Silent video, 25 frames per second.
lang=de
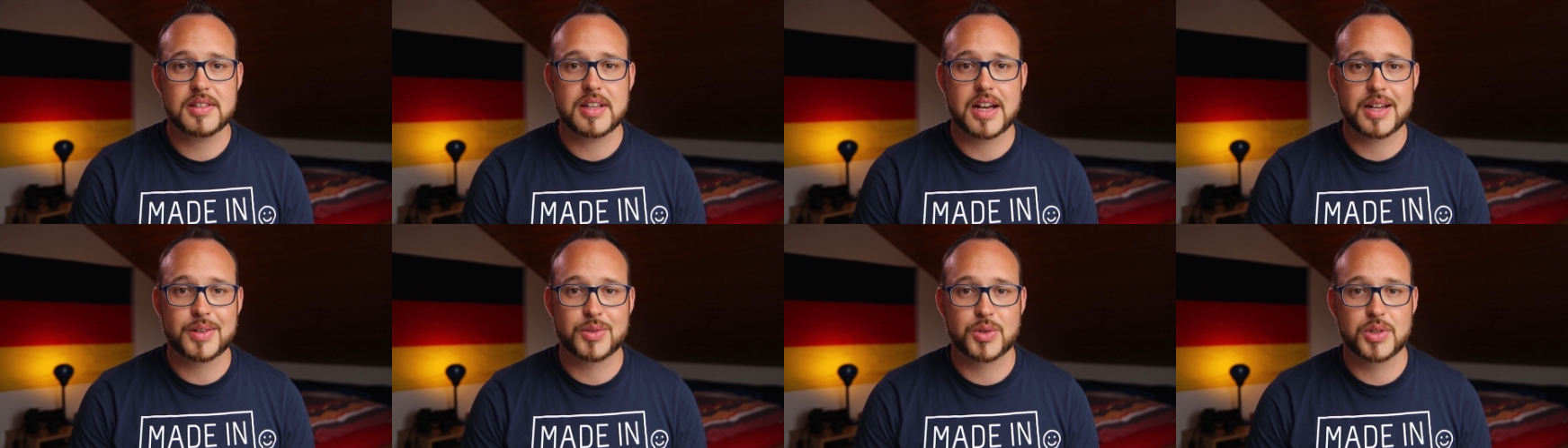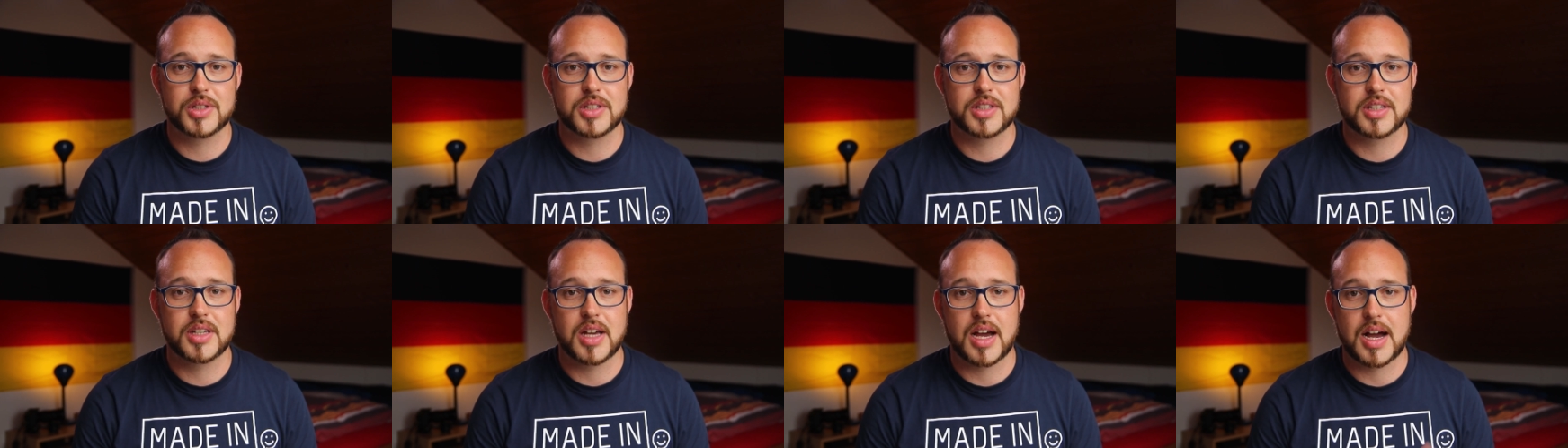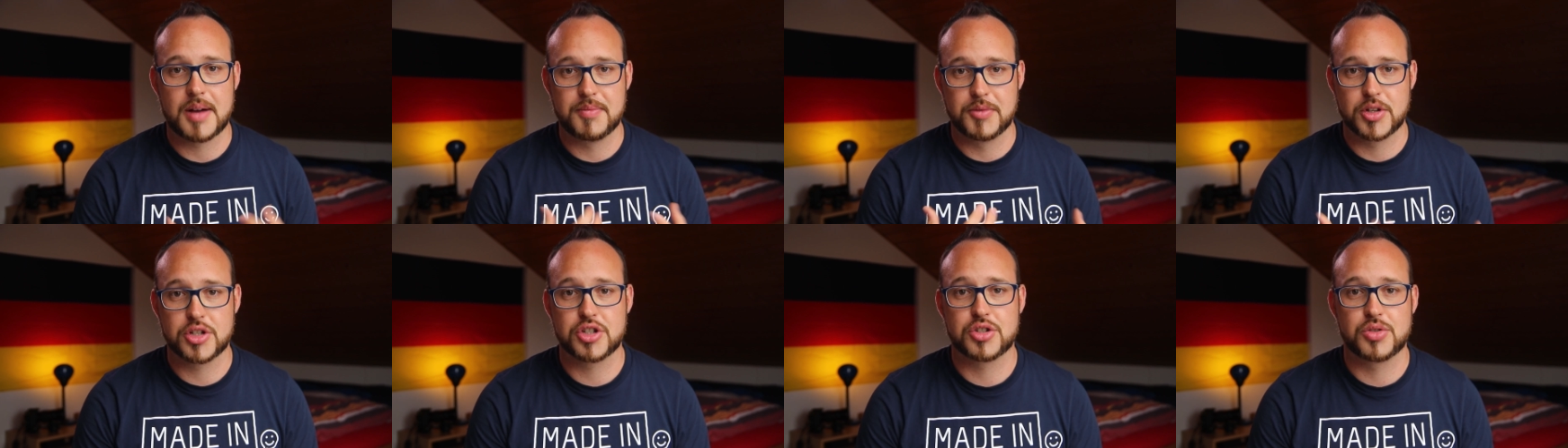dadurch
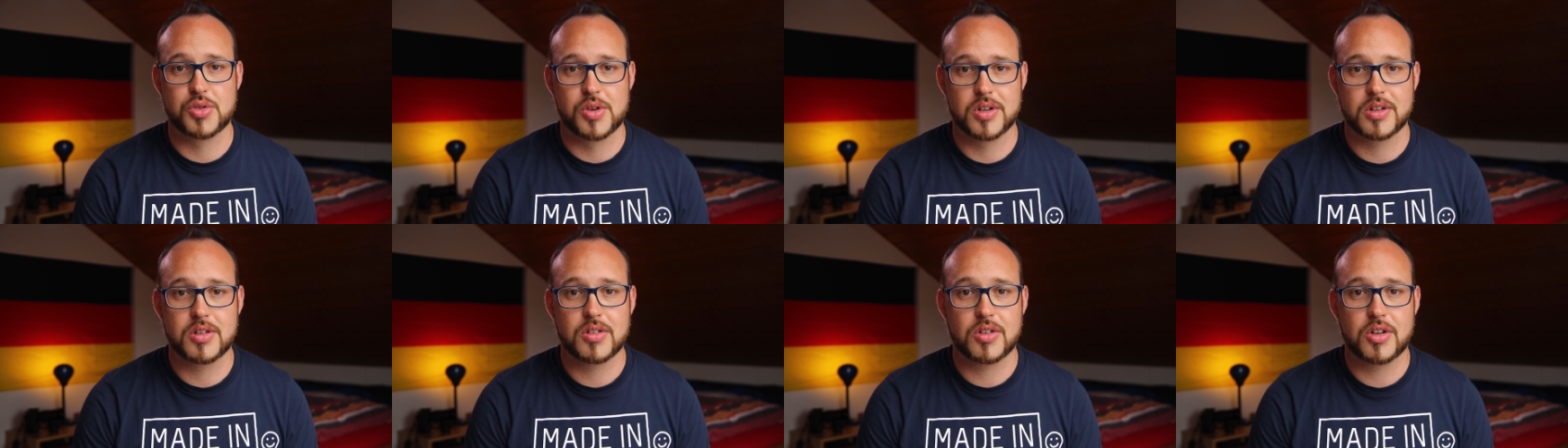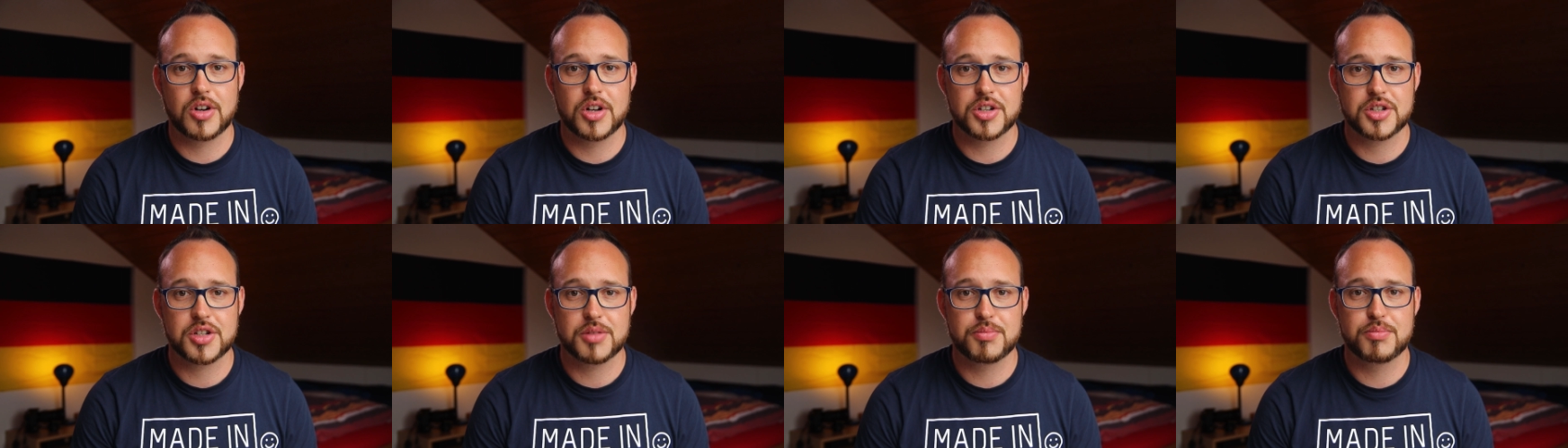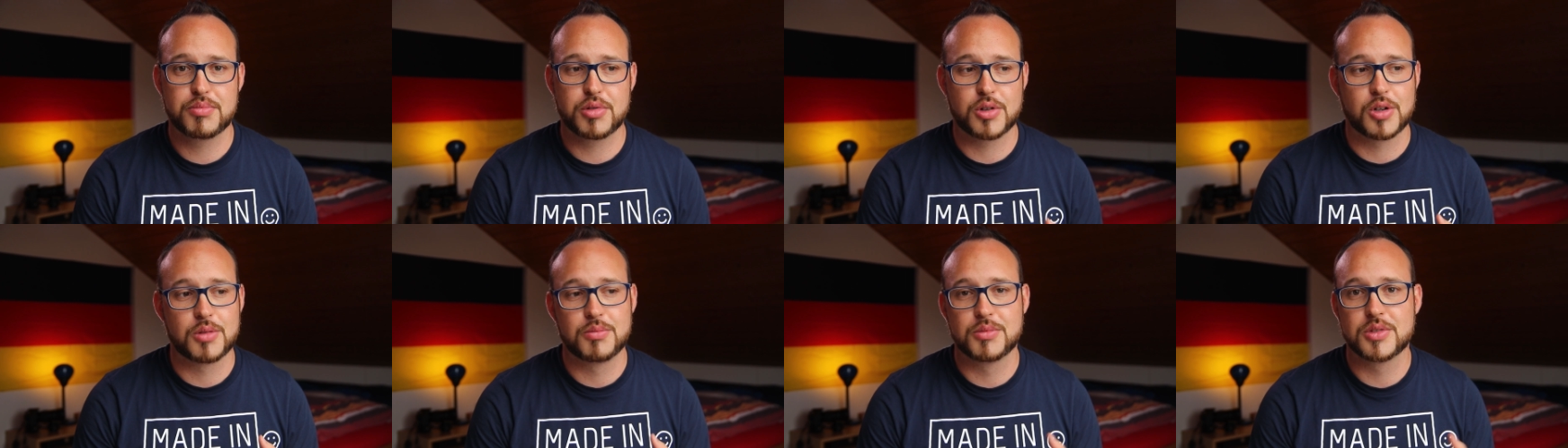haben wir Störgeräusche,
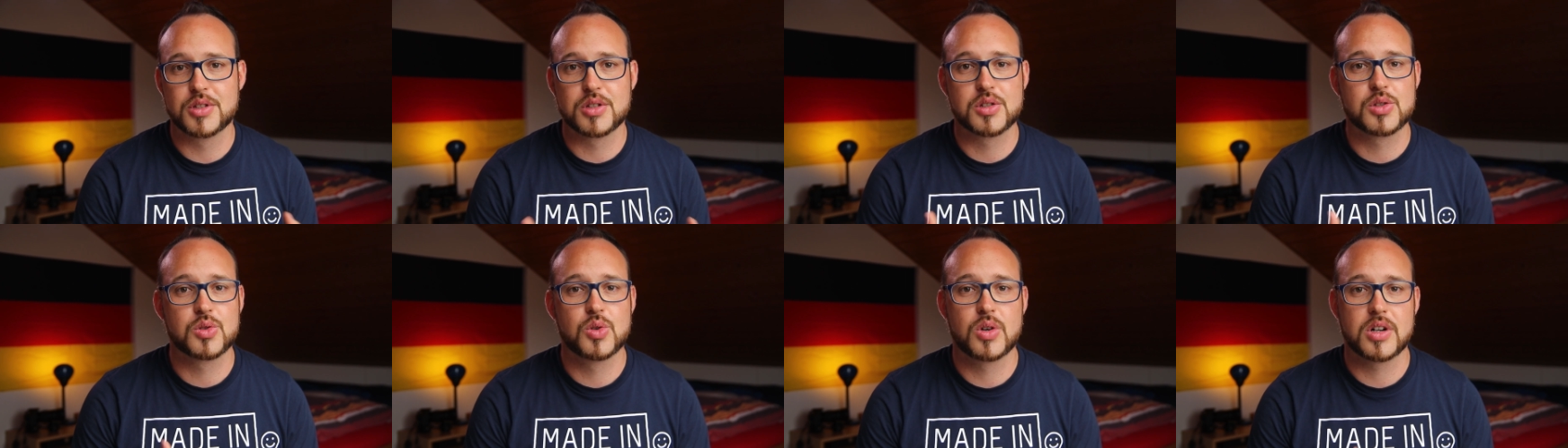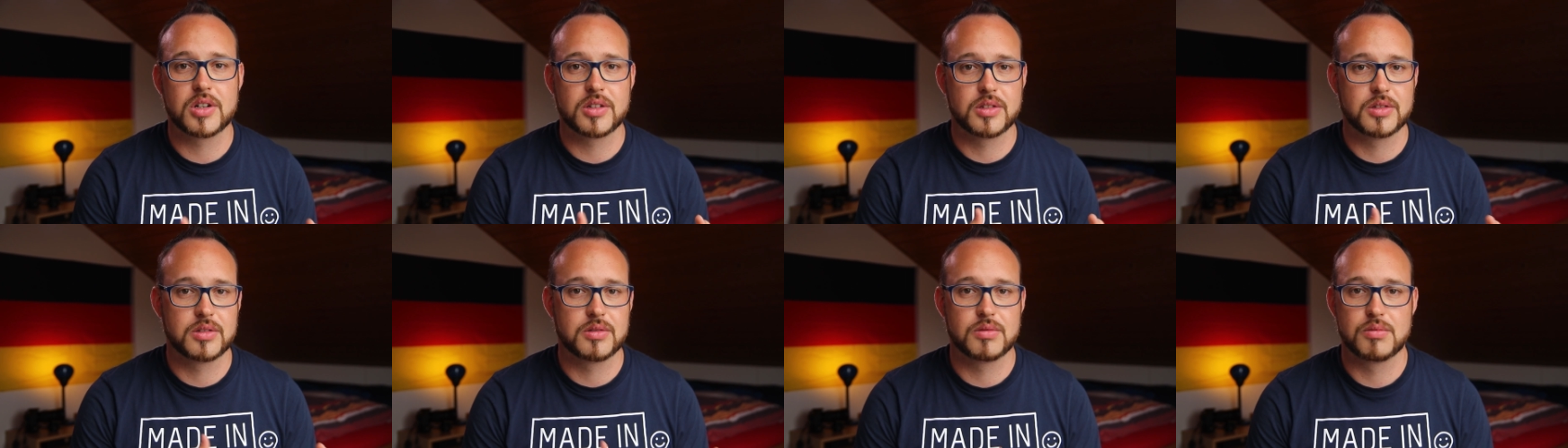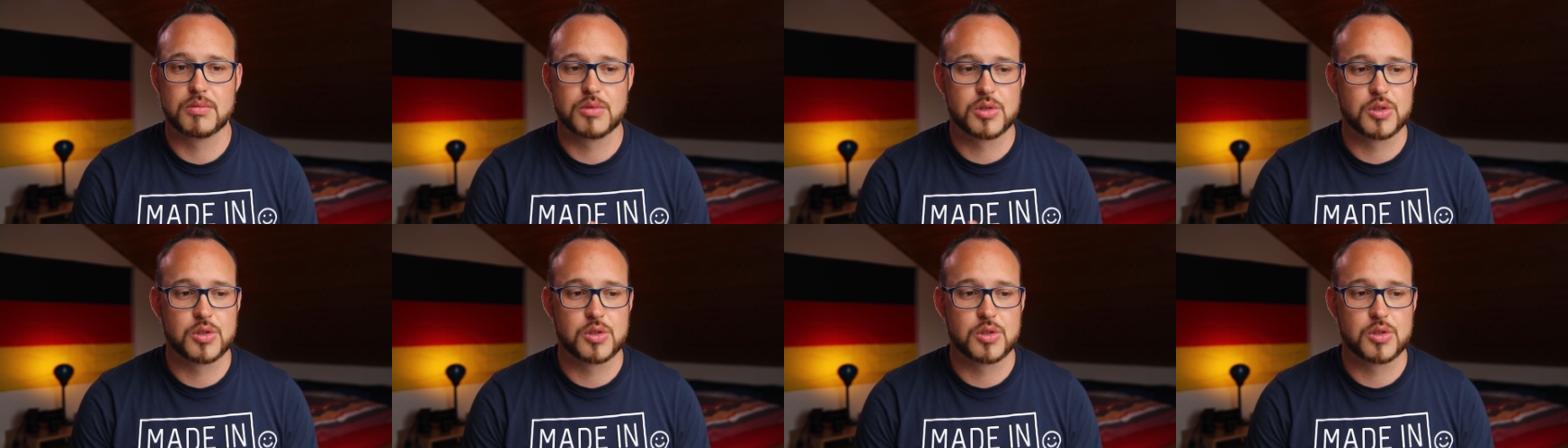Brummen, Surren,